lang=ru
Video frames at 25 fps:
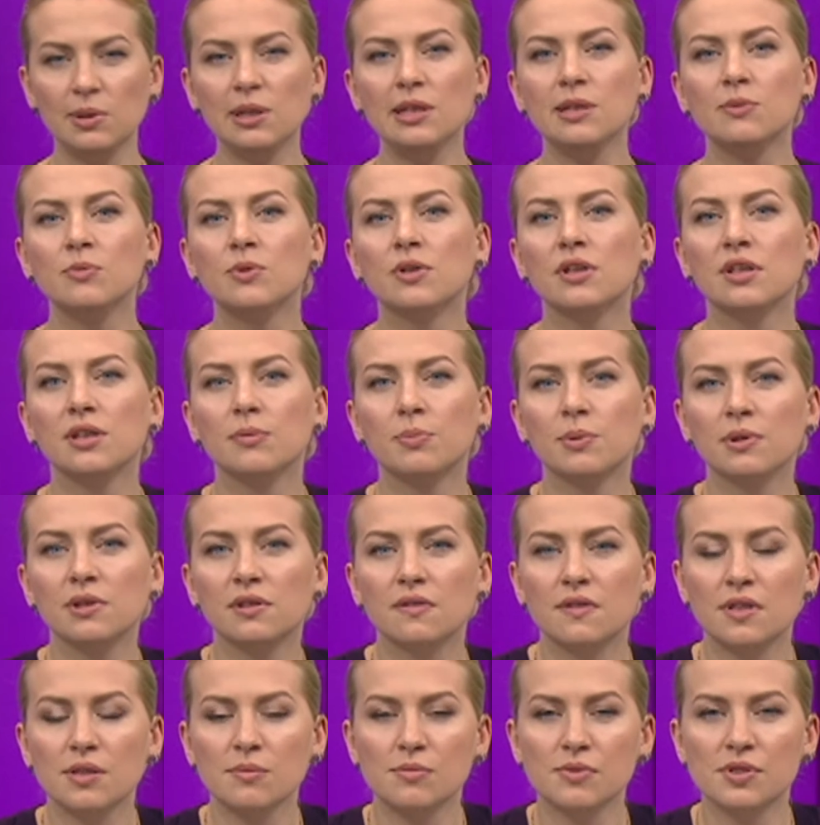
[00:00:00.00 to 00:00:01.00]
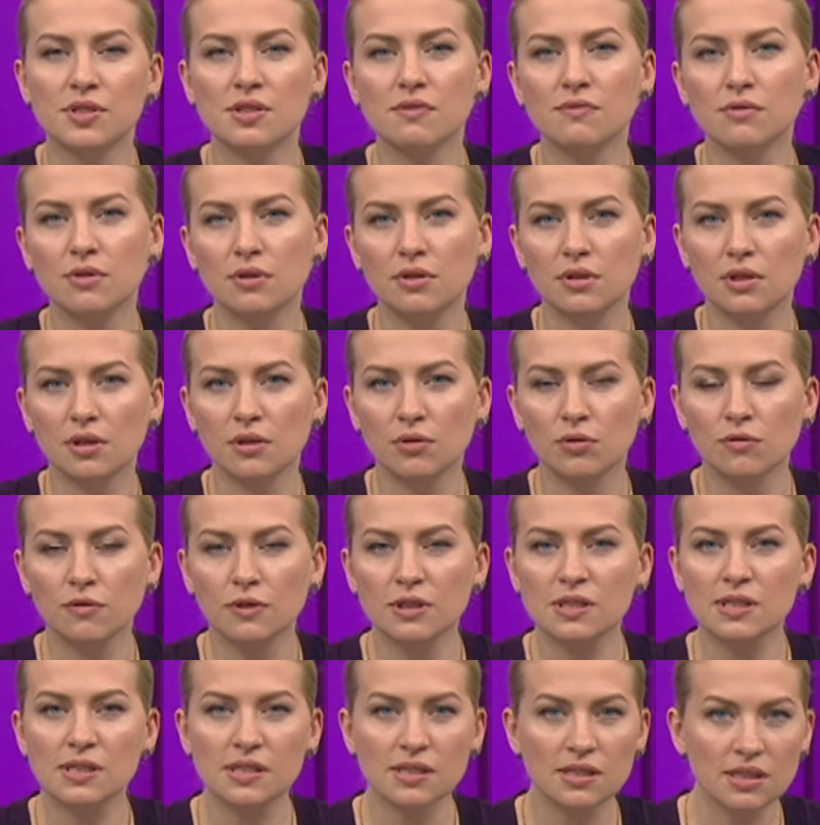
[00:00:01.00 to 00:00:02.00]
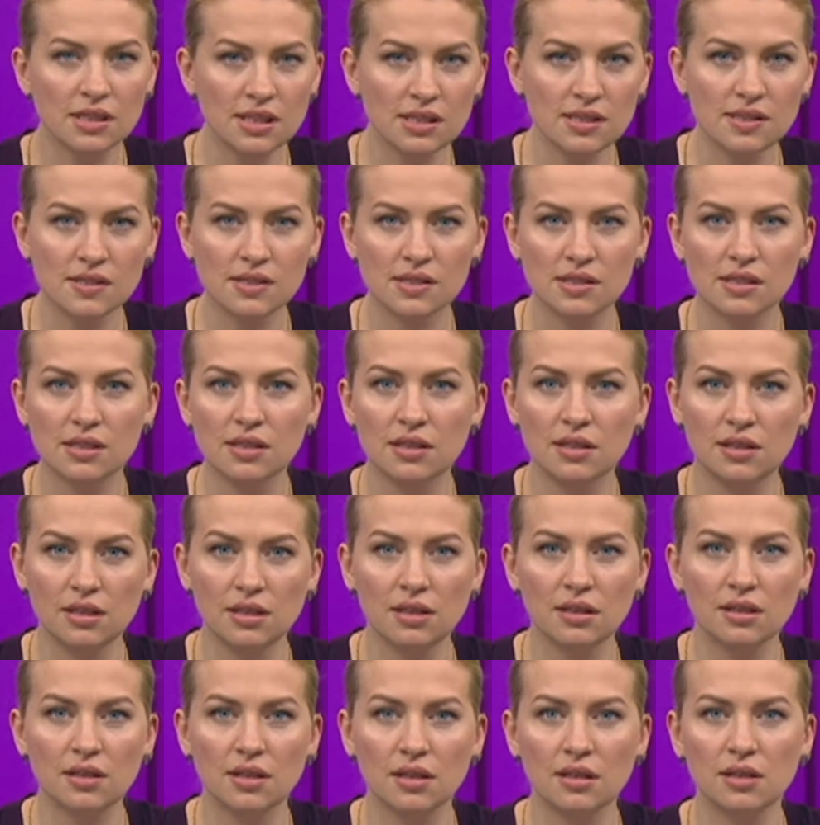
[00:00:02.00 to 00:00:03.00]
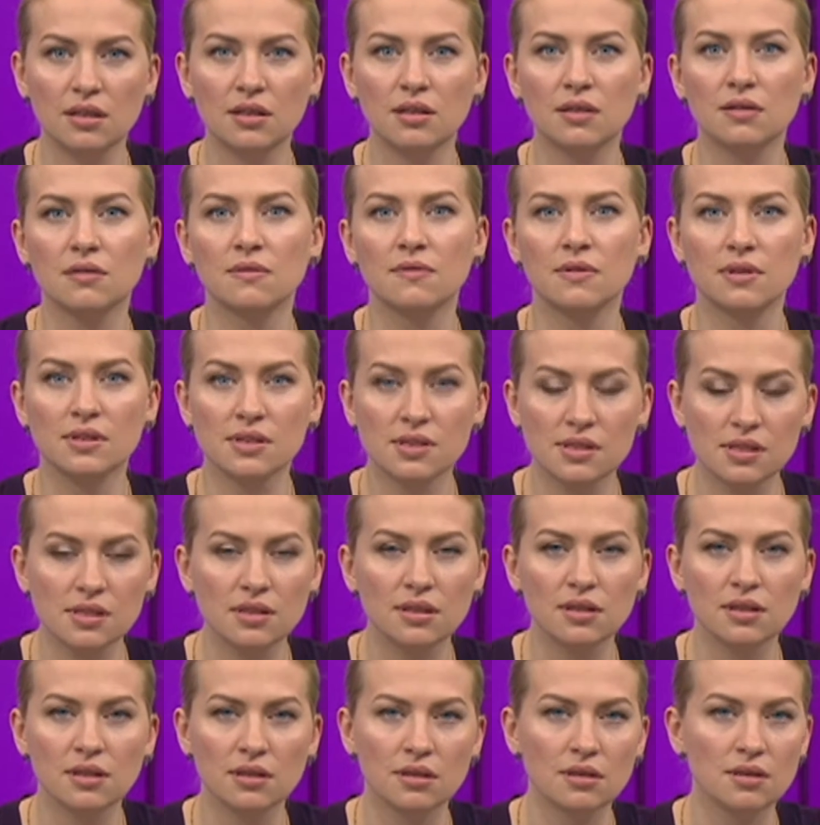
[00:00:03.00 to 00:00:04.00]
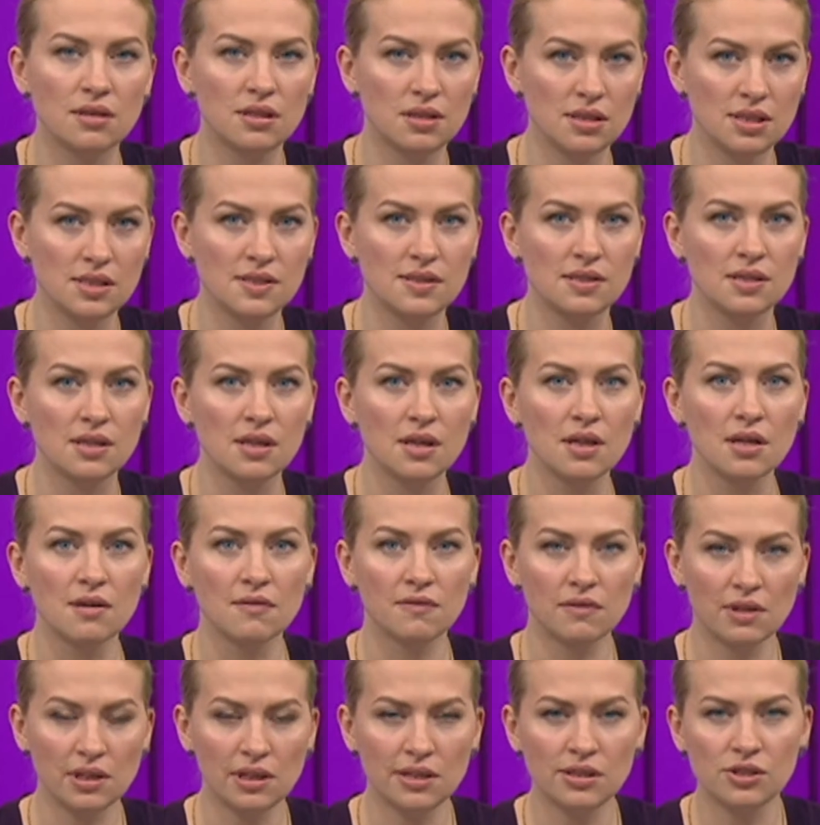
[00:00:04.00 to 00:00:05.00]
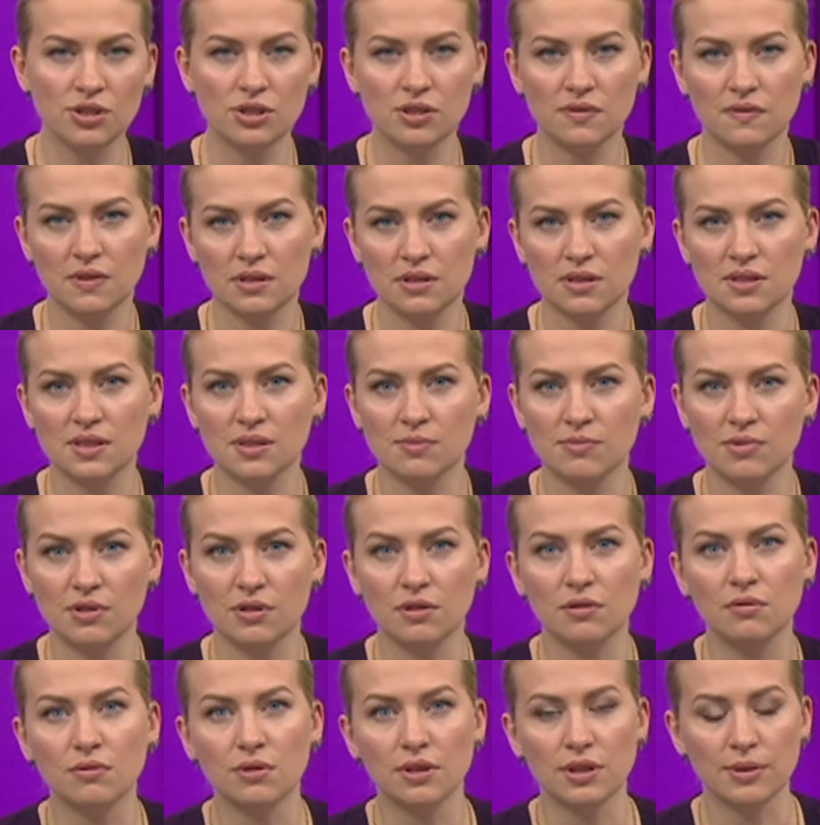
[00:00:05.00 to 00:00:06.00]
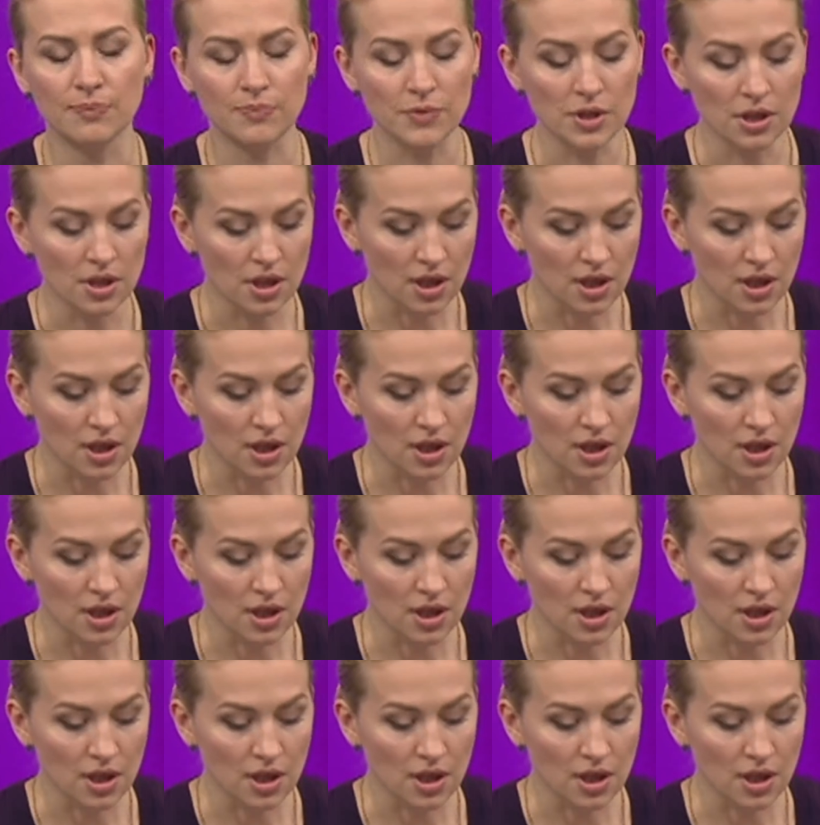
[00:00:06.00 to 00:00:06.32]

Милимко. И поговорим мы сегодня о вакцинации и какие вакцины есть в наличии в Одесском регионе.